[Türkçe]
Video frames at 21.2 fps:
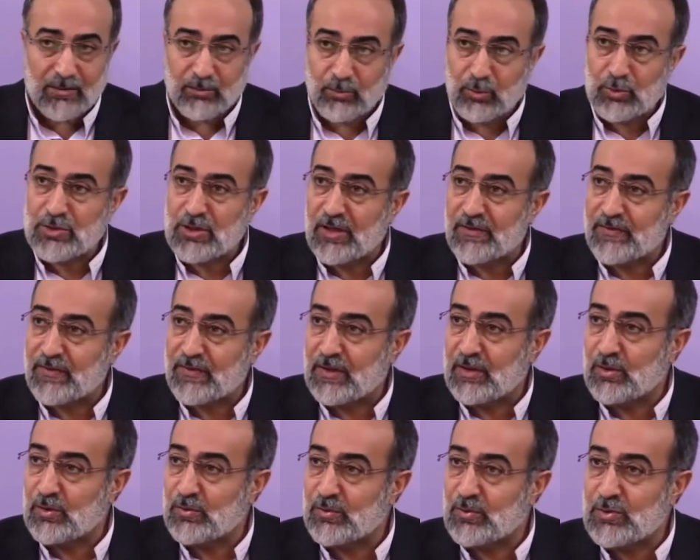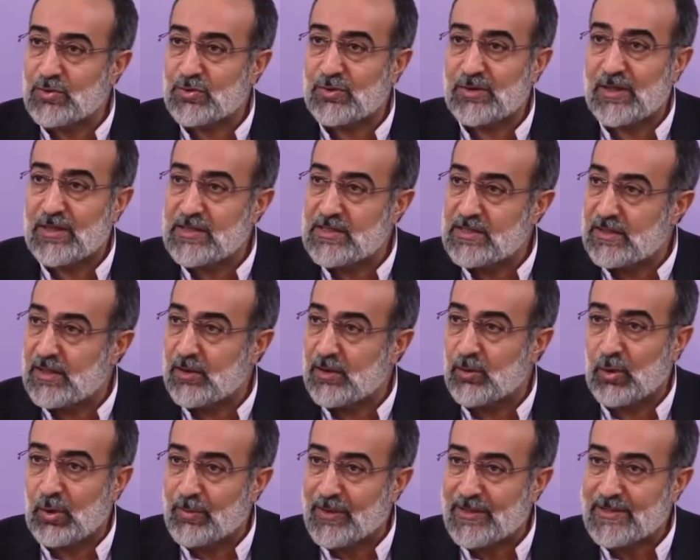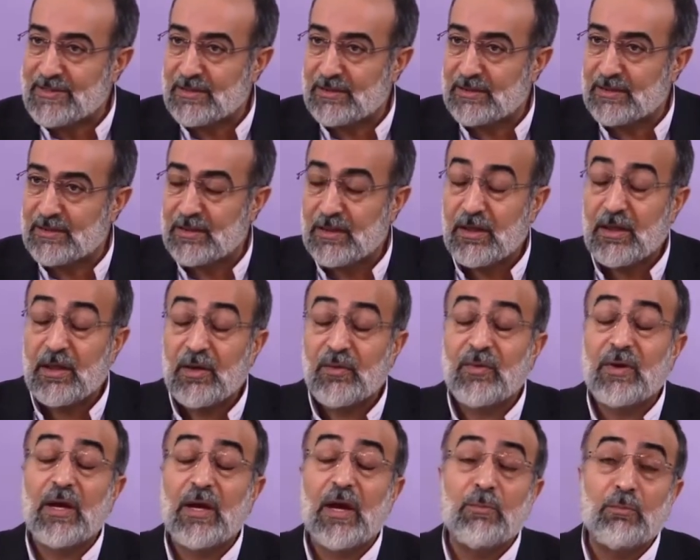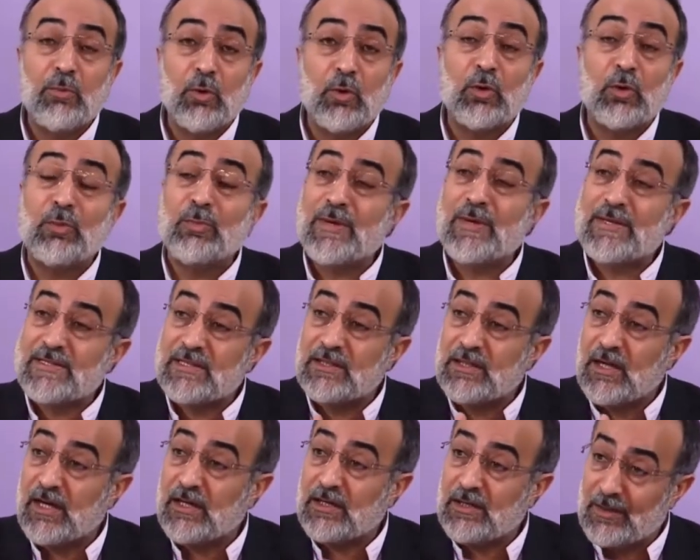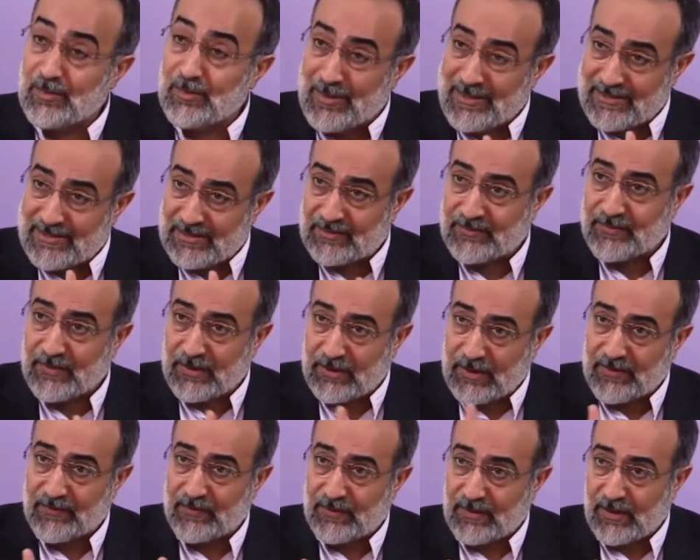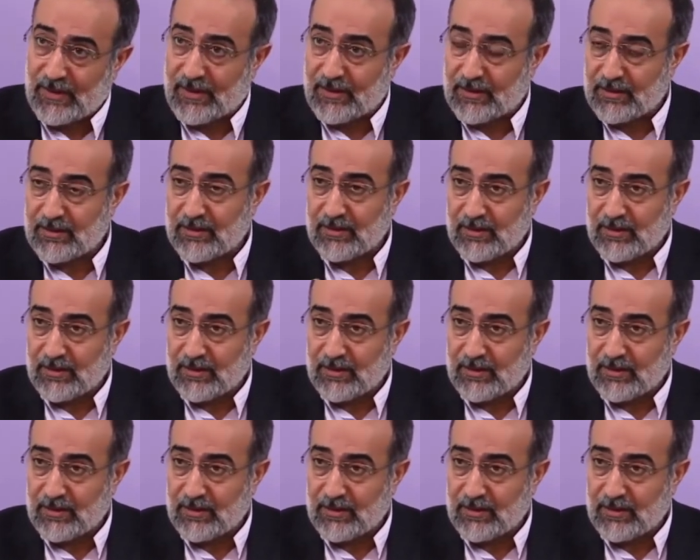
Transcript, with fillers: Bu caferi nüfus rencide olmasın veya bölünmesin, ayrılmasın falan filan.